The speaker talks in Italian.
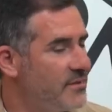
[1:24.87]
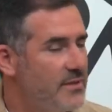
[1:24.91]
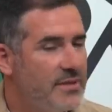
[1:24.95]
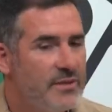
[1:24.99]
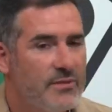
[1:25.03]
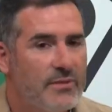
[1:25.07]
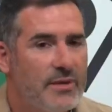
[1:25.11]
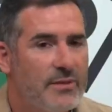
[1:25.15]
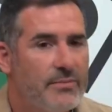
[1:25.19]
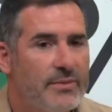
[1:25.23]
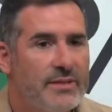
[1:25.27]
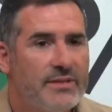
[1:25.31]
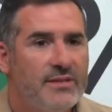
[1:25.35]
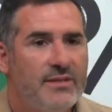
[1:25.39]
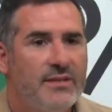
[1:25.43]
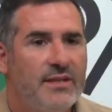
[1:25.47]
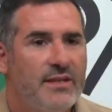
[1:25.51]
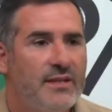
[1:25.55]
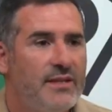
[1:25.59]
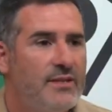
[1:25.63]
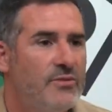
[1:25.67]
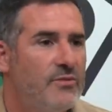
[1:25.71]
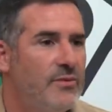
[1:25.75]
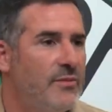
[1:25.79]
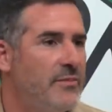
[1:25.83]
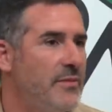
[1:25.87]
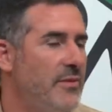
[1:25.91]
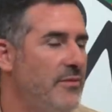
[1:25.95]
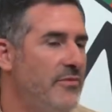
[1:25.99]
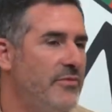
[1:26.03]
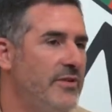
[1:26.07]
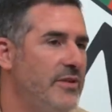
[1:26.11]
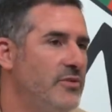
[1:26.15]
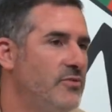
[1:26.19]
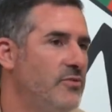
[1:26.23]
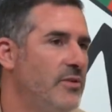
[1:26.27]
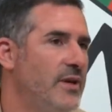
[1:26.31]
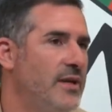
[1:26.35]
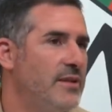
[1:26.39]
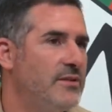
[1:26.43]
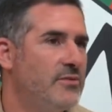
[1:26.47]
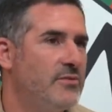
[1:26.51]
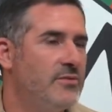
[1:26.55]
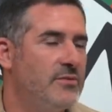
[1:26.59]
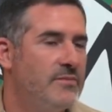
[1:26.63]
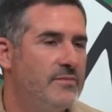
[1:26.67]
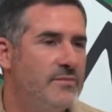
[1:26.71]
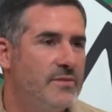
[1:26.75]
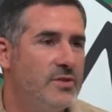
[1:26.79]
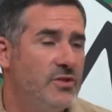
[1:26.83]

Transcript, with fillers: Quindi quella partita lì noi abbiamo fatto altro,